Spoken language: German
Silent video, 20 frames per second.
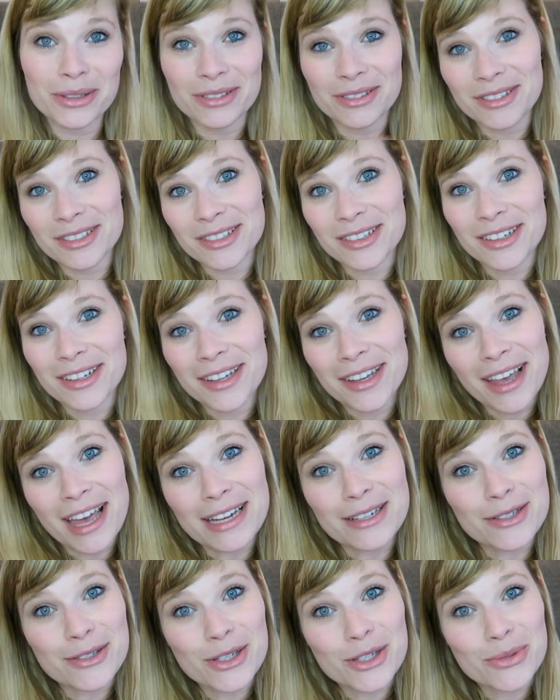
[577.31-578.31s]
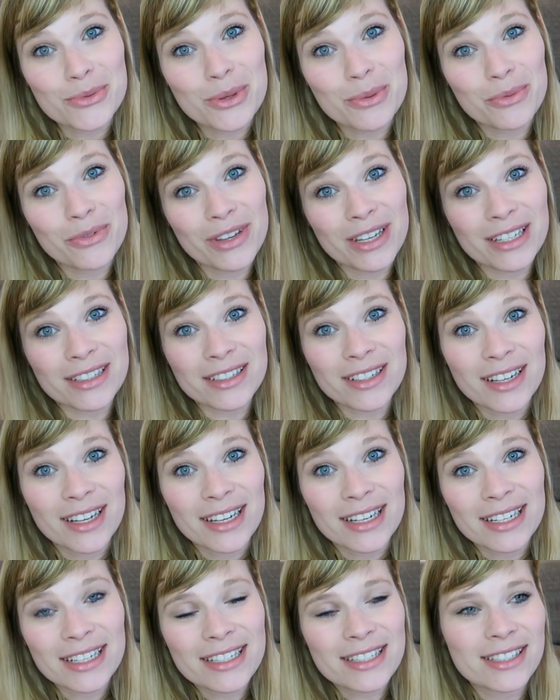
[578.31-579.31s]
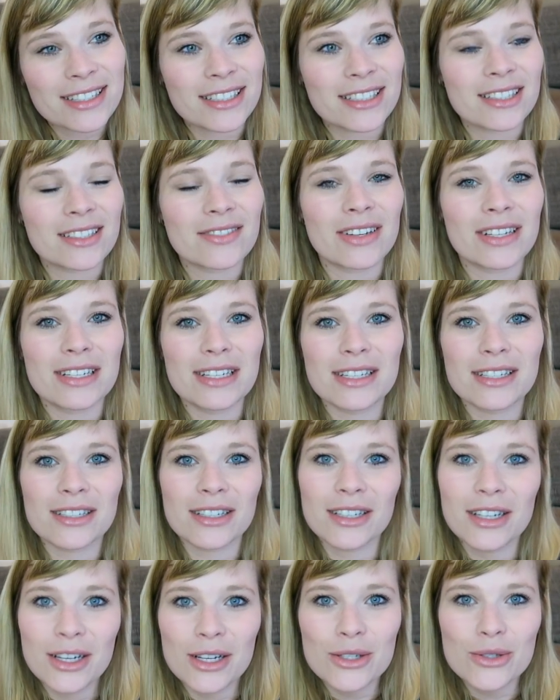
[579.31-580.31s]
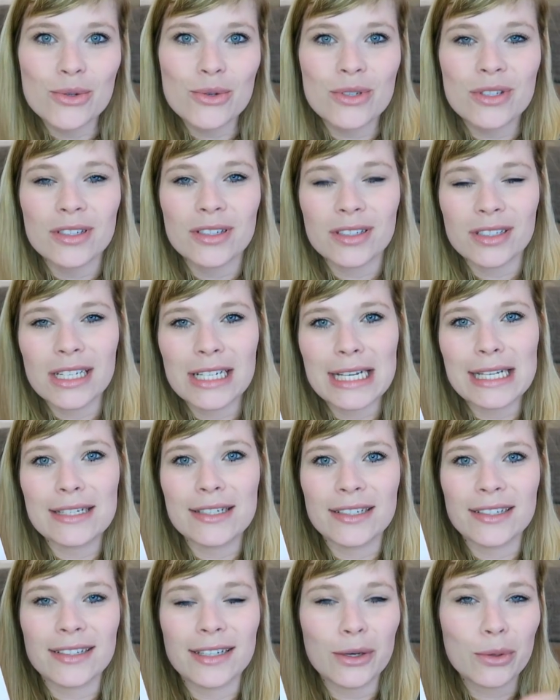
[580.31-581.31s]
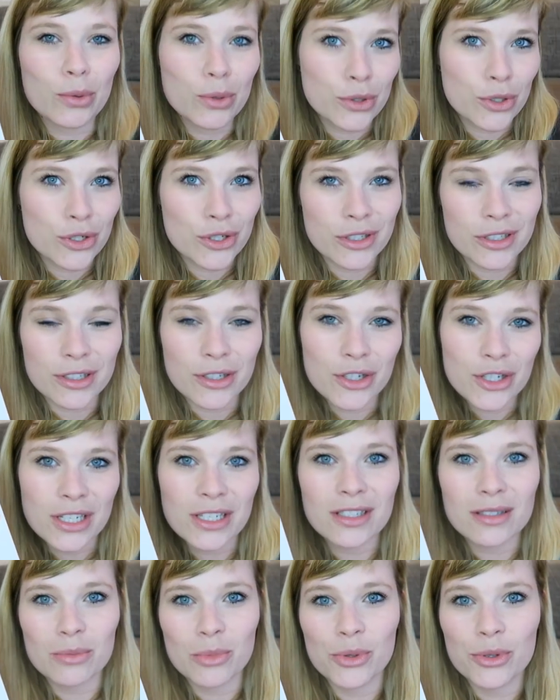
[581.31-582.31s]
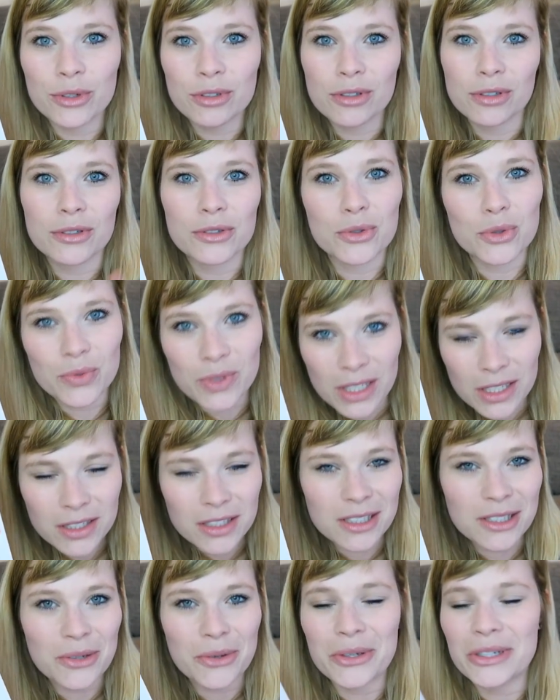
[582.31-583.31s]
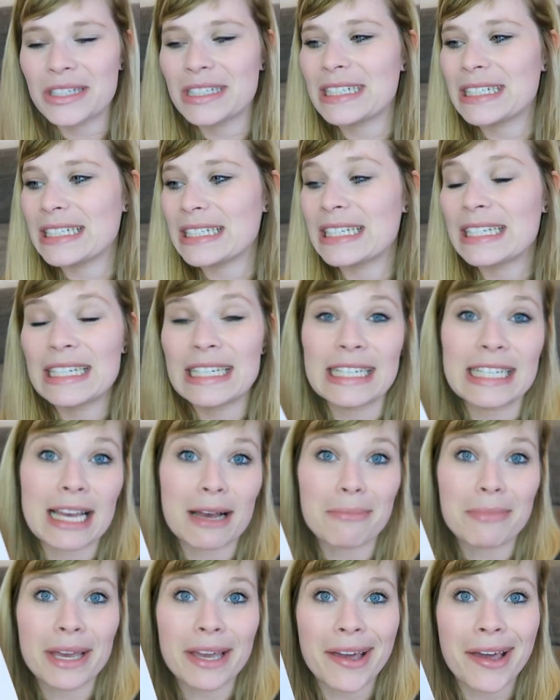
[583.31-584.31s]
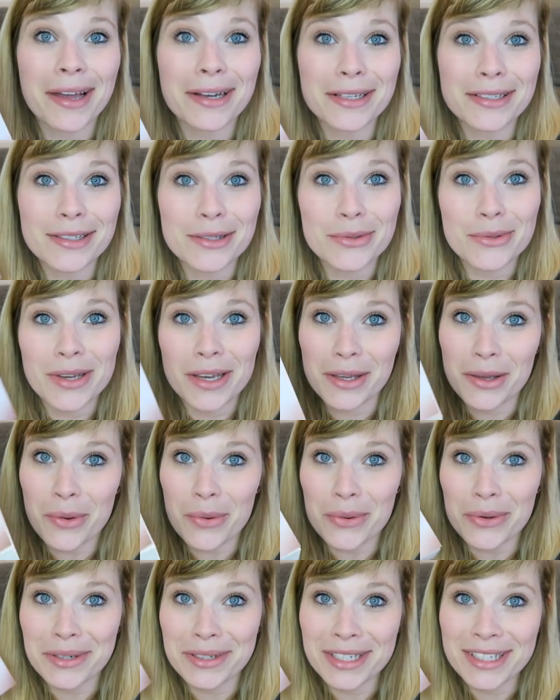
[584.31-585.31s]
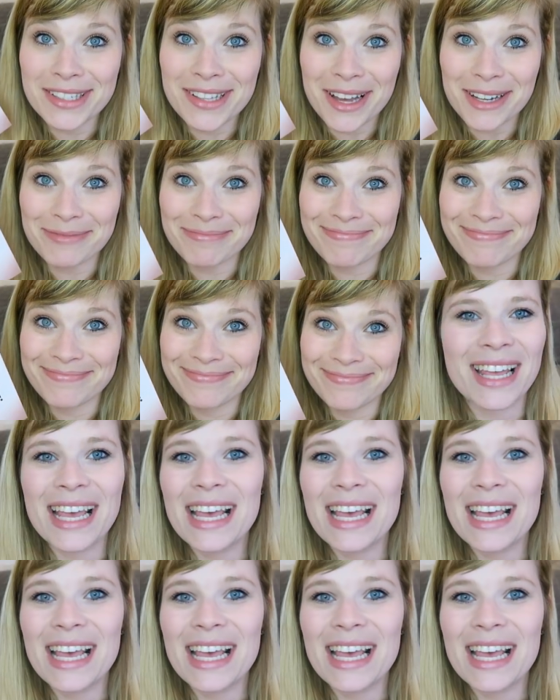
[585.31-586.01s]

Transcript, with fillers: Und kann es euch nur empfehlen. Lest es, wenn ihr süße, niedliche, erotische Geschichten mögt, so wie ich. Und äh, ja, mehr kann ich dazu eigentlich auch nicht sagen.